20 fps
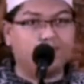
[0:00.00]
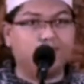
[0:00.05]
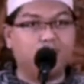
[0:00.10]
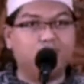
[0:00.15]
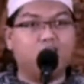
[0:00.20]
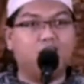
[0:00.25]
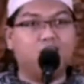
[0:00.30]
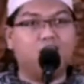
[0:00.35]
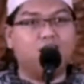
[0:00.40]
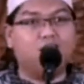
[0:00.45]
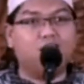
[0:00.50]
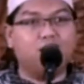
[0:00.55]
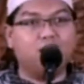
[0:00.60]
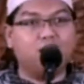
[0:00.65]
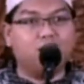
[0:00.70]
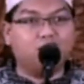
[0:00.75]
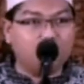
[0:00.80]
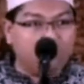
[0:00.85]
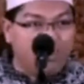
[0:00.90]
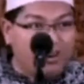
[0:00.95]
Maksudnya
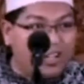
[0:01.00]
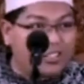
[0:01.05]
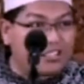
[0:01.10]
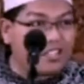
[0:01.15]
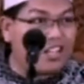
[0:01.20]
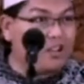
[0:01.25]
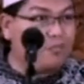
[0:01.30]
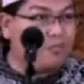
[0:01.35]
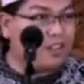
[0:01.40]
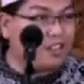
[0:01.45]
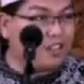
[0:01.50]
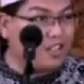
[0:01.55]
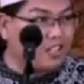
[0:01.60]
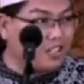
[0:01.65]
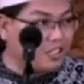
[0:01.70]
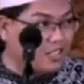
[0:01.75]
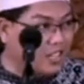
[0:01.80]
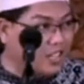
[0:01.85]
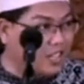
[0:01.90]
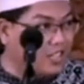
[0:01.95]
semoga
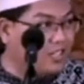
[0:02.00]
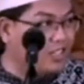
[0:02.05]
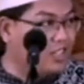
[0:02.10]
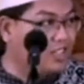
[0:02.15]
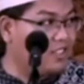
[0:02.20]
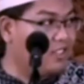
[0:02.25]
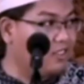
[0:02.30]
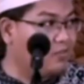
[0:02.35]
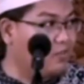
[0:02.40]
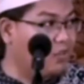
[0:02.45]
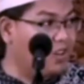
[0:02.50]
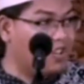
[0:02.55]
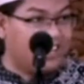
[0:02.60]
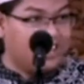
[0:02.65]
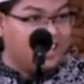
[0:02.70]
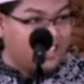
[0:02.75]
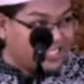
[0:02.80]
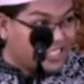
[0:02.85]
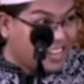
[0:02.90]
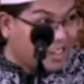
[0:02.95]
selamat lagi sakit ya, ya.
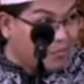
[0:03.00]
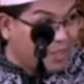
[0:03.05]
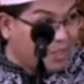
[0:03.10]
Bukan